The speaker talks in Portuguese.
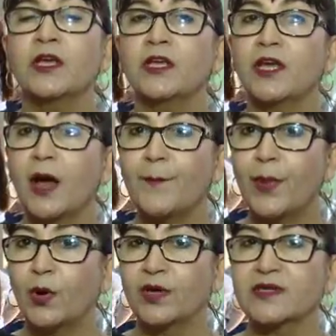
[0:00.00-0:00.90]
E
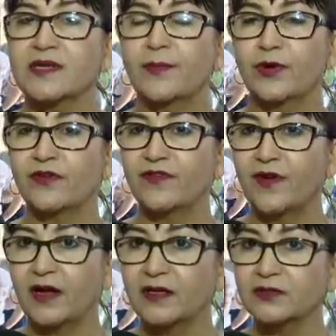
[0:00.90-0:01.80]
após
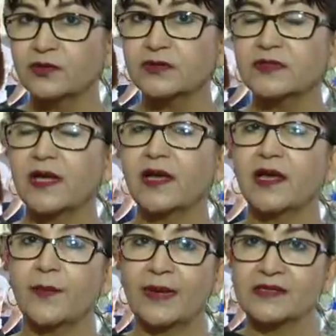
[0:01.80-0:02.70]
aprovados, é
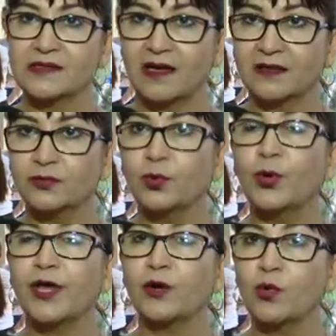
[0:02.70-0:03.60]
repassado o
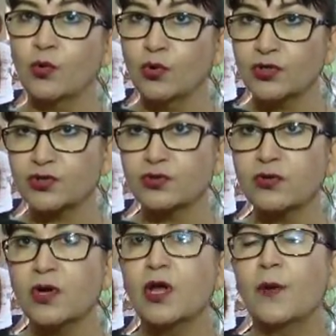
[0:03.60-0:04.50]
recurso
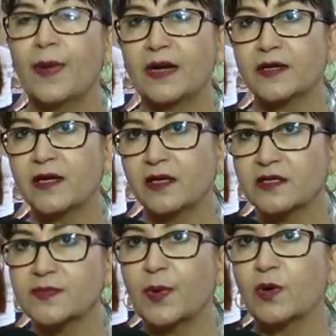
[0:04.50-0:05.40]
para que
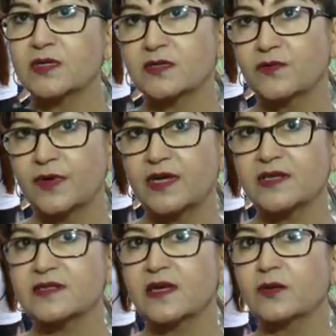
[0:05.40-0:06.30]
eles possam
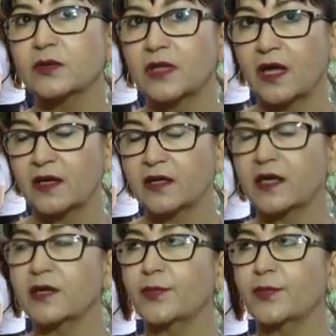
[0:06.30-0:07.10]
executar aquele